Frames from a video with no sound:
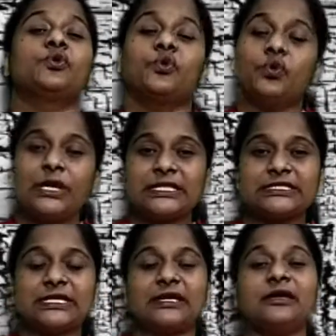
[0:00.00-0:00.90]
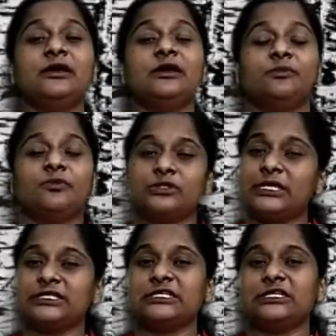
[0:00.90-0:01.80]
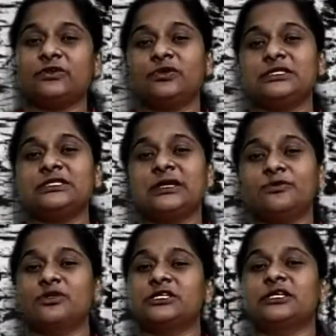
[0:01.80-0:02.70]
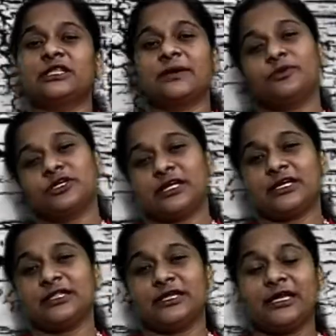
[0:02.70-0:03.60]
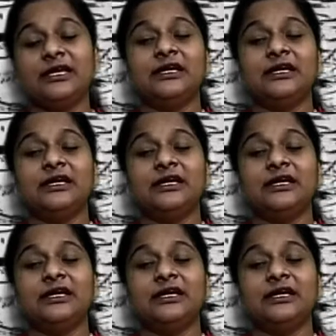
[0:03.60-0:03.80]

খুলেছে বোঝার চেষ্টা করেছে এবং সে তারপরে সেখান থেকে